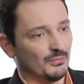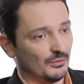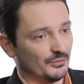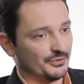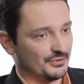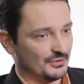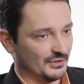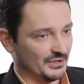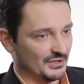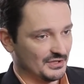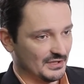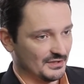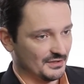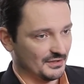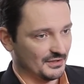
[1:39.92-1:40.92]
полностью
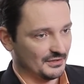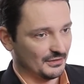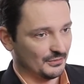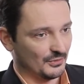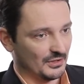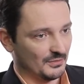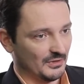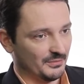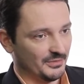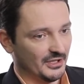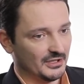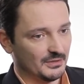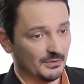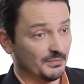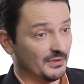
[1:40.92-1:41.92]
отрицать за архитектурными
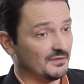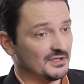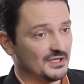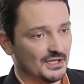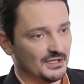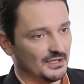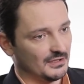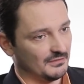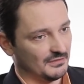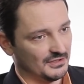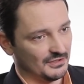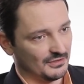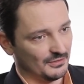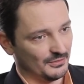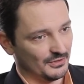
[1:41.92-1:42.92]
объектами при всей
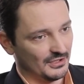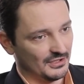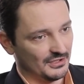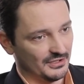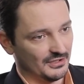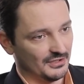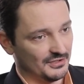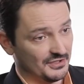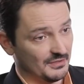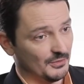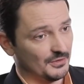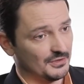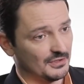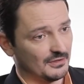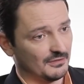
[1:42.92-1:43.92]
ненависти к логике а,
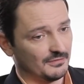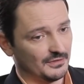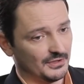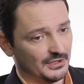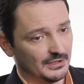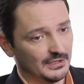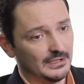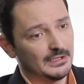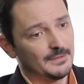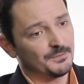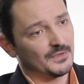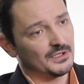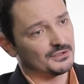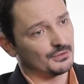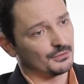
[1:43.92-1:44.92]
семиотиков и
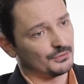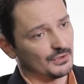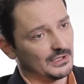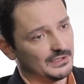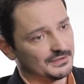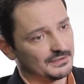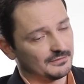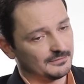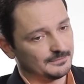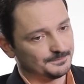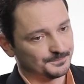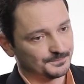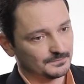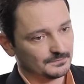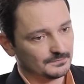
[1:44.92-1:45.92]
структуралистов.
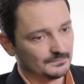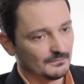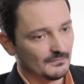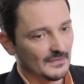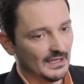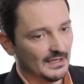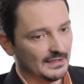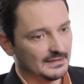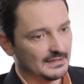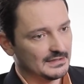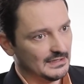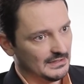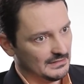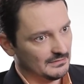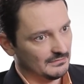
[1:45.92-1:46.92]
Это
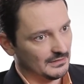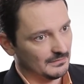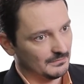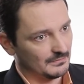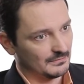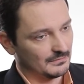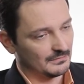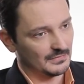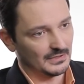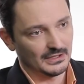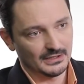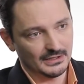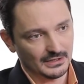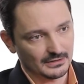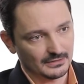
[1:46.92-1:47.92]
действие
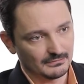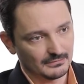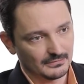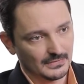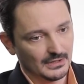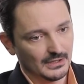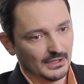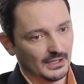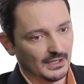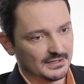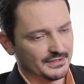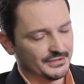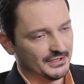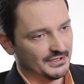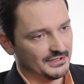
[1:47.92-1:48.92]
или нет? А
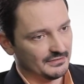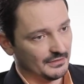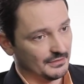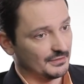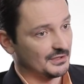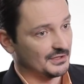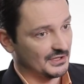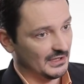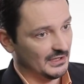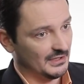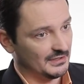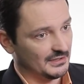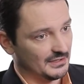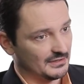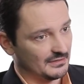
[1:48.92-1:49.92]
если действие, то
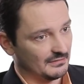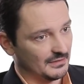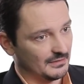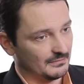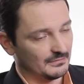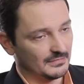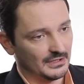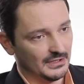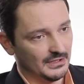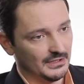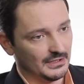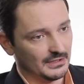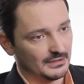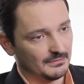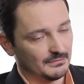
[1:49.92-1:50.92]
социальное действие или
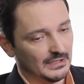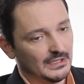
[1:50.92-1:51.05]
нет?